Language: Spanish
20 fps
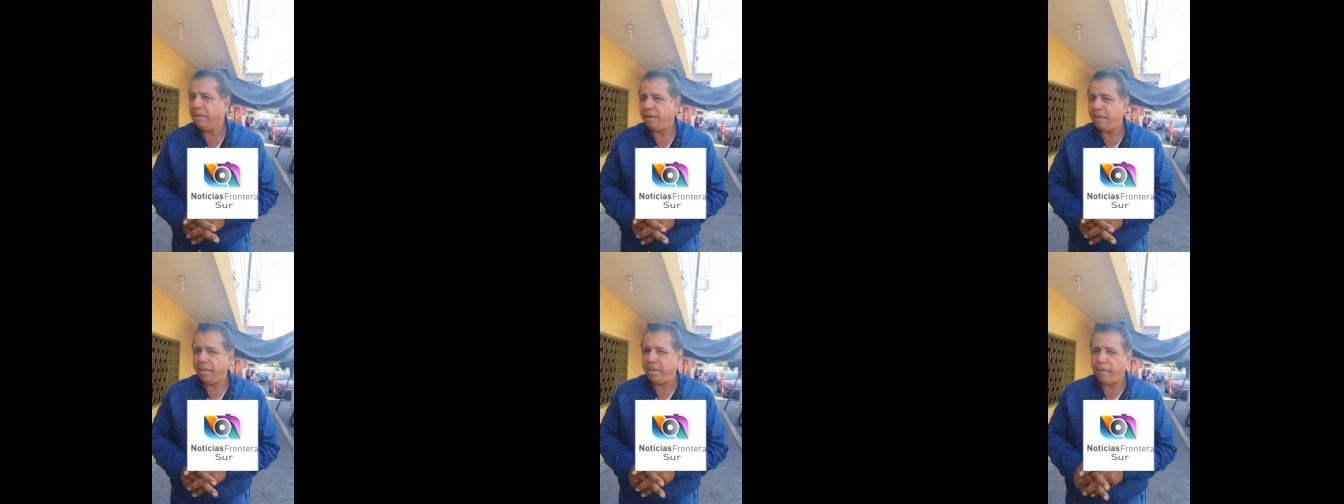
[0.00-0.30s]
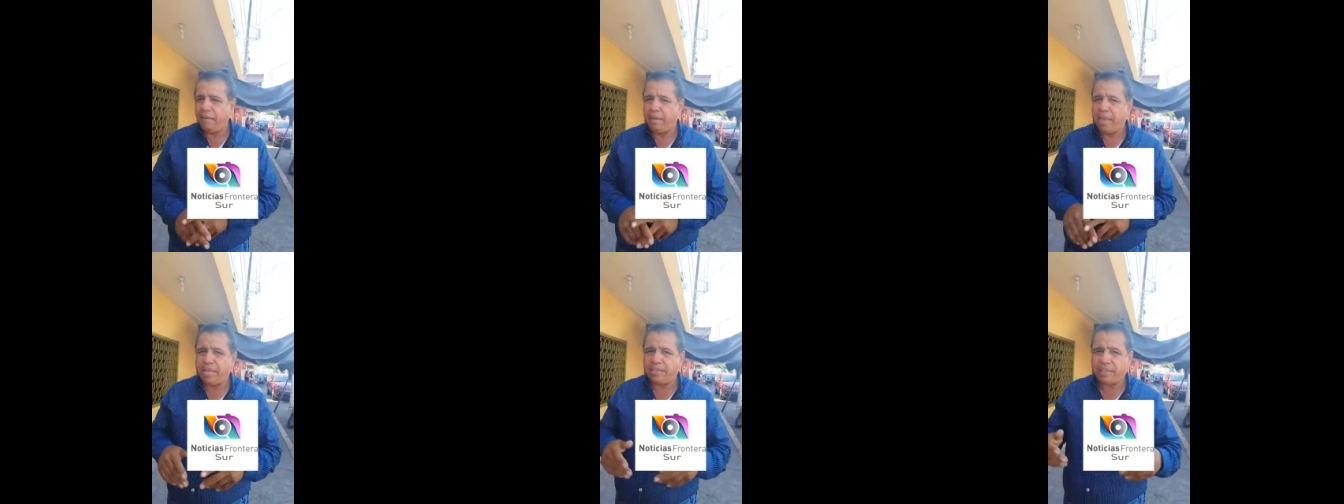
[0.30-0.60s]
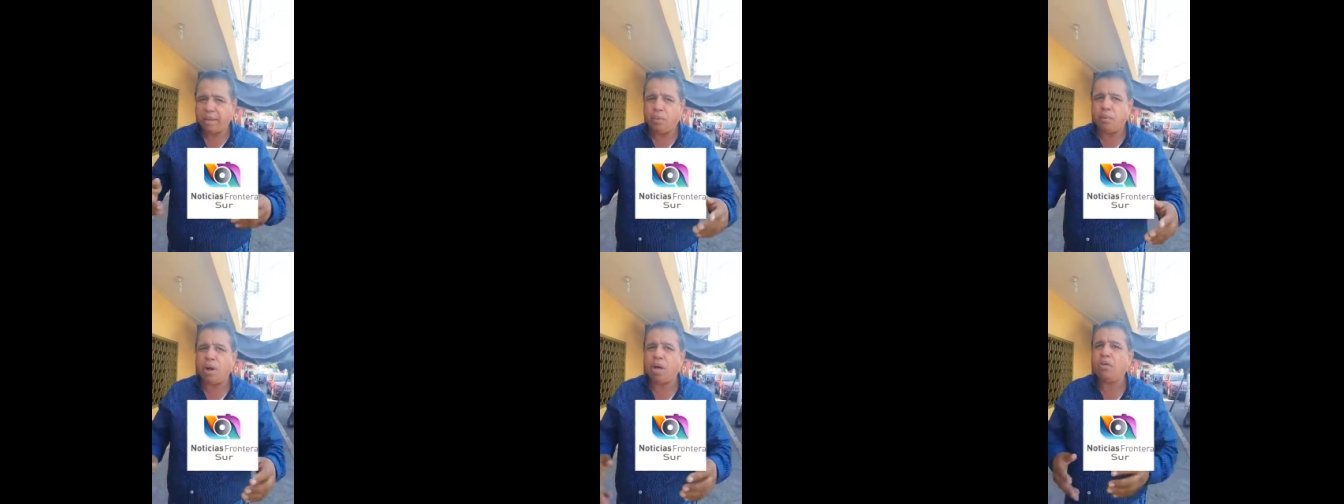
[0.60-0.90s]
que
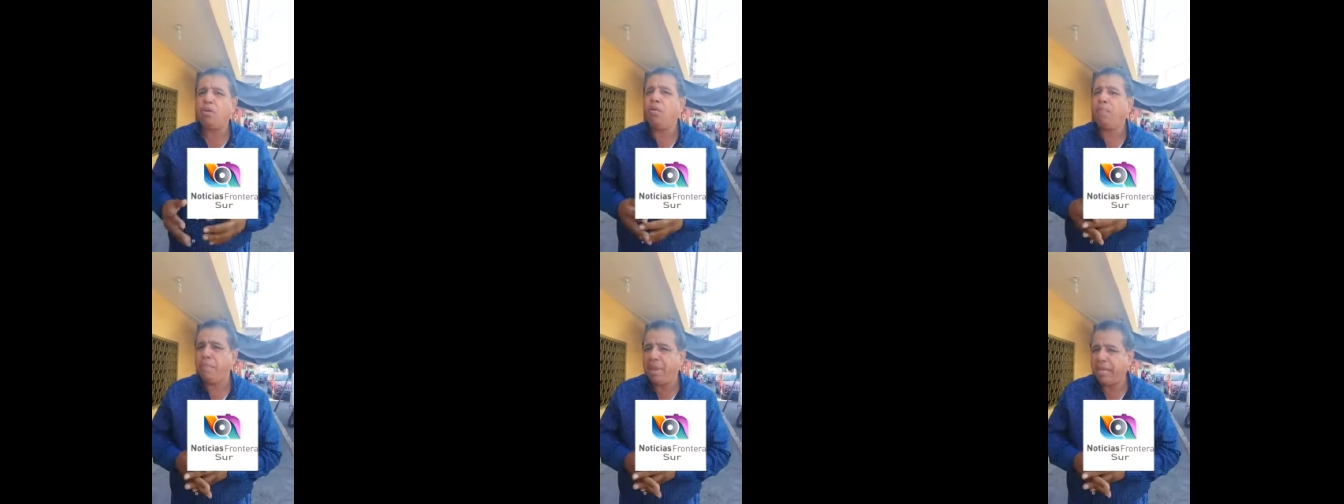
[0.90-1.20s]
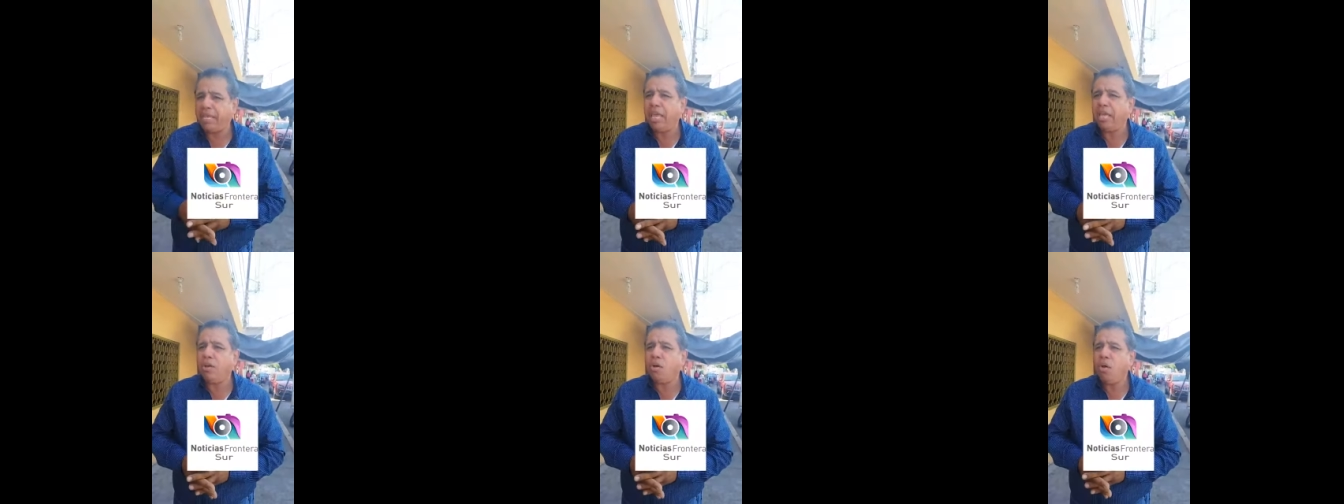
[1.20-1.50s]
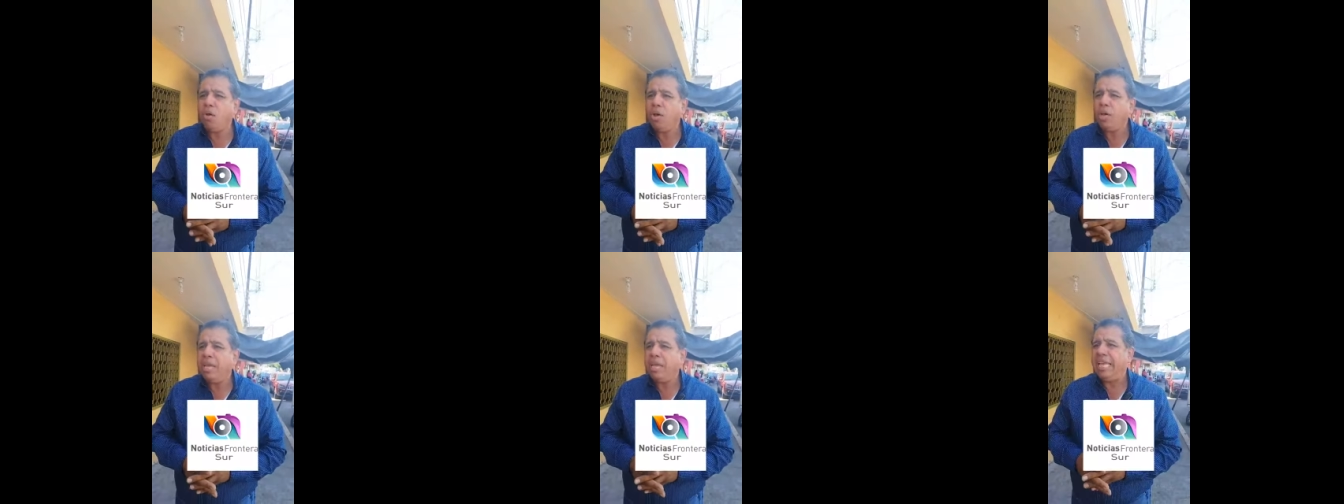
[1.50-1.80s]
es abogado en
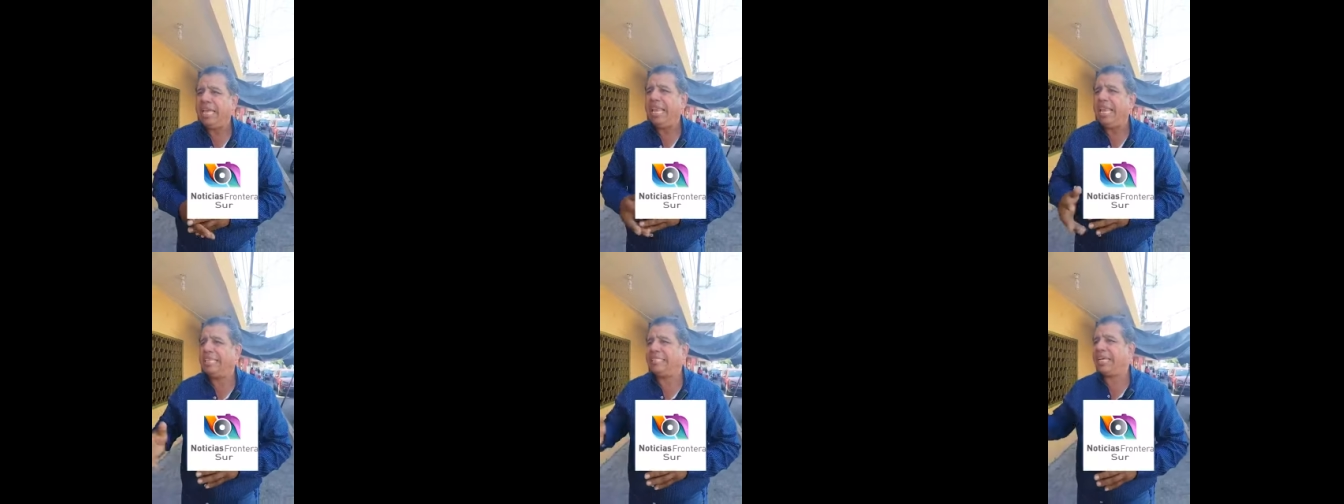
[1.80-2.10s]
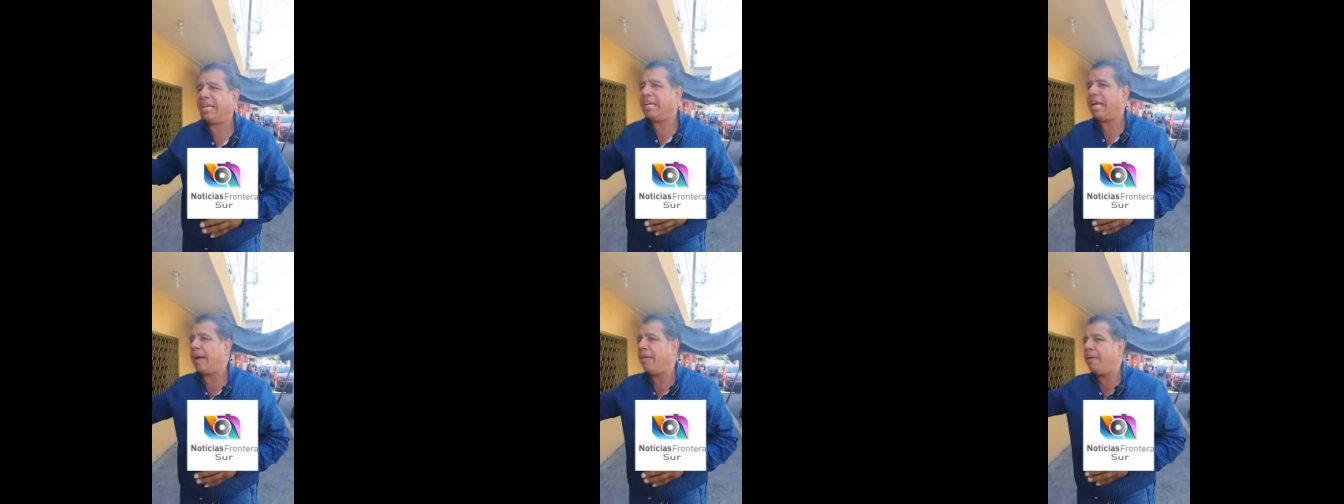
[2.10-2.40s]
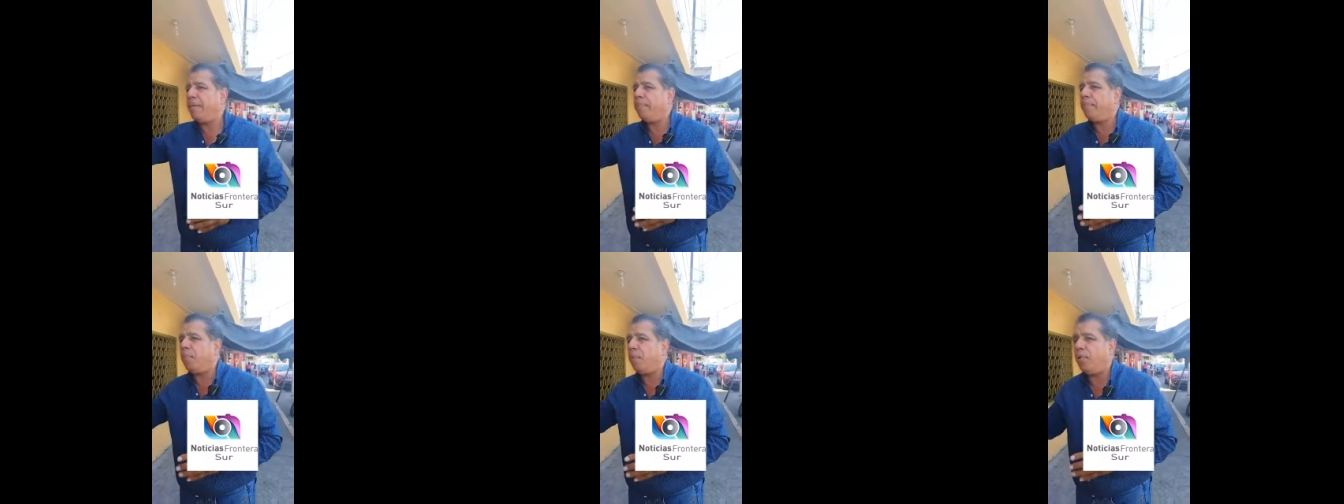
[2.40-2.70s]
México, y les
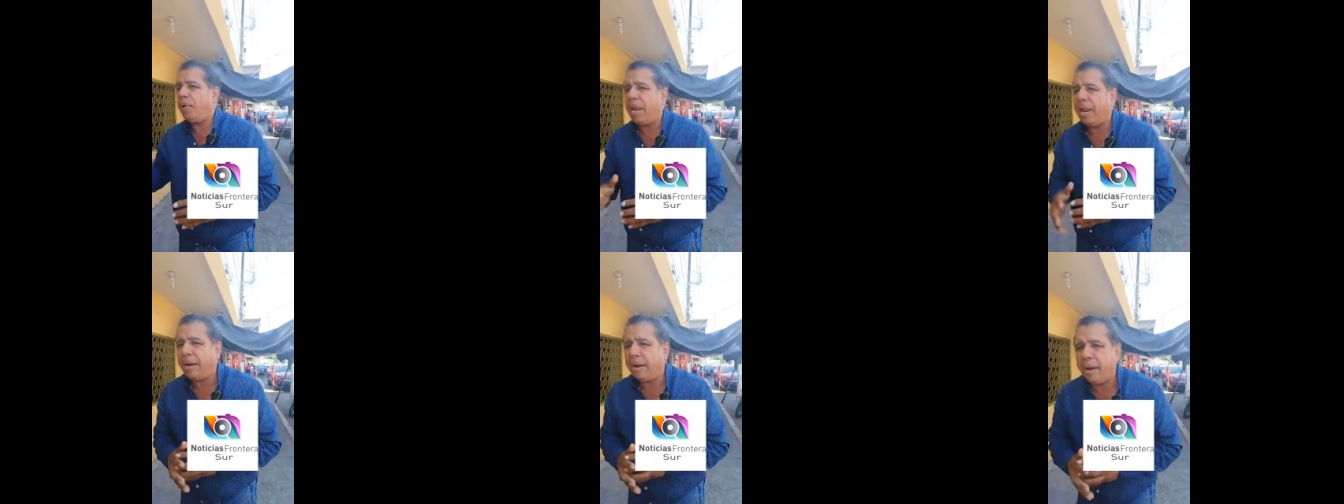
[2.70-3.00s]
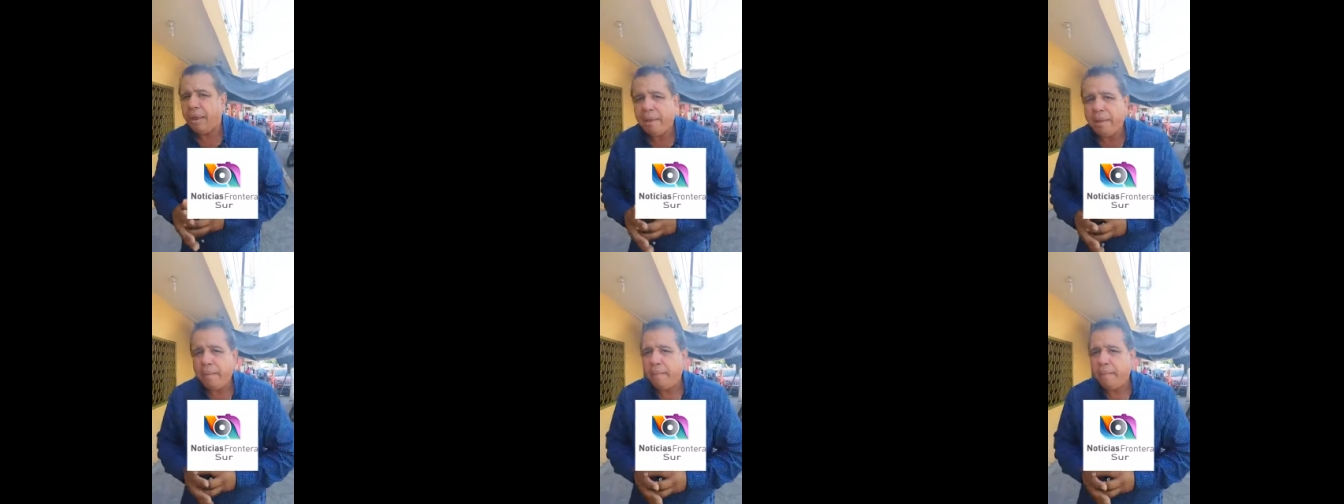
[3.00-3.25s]
acaba de poner